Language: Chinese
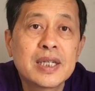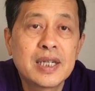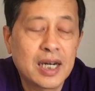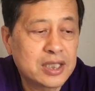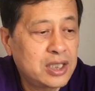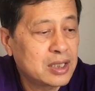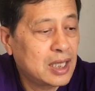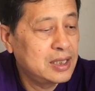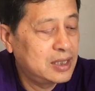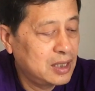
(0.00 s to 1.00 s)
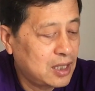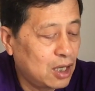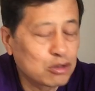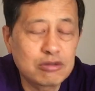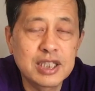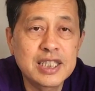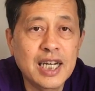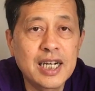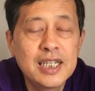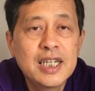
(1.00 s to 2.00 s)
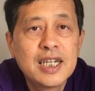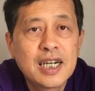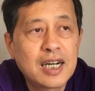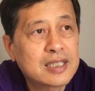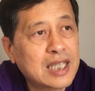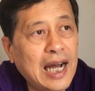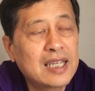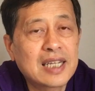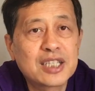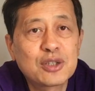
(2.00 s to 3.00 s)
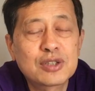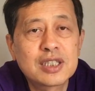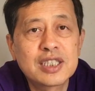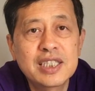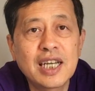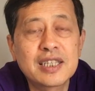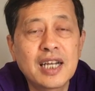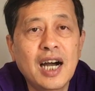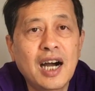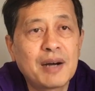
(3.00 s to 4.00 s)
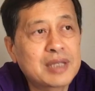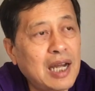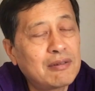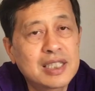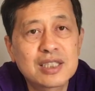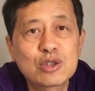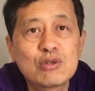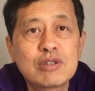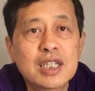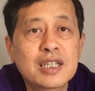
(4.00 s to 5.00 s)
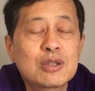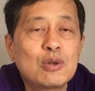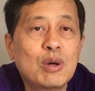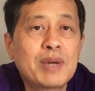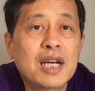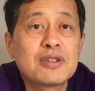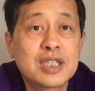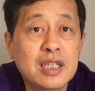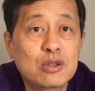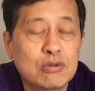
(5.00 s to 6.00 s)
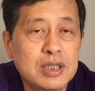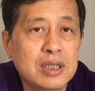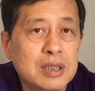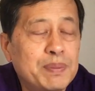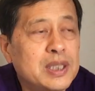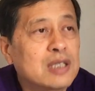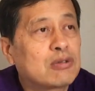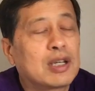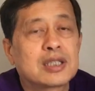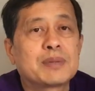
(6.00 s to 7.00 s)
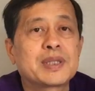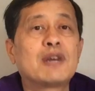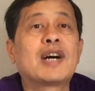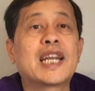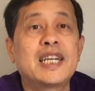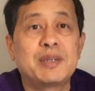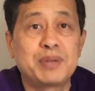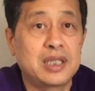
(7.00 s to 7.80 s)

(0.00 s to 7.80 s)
啊，其实他已经告诉人家啊，打一打就是显得啊，台湾是中国的领土，我们还有接触，要是不接触，老死不相往来也不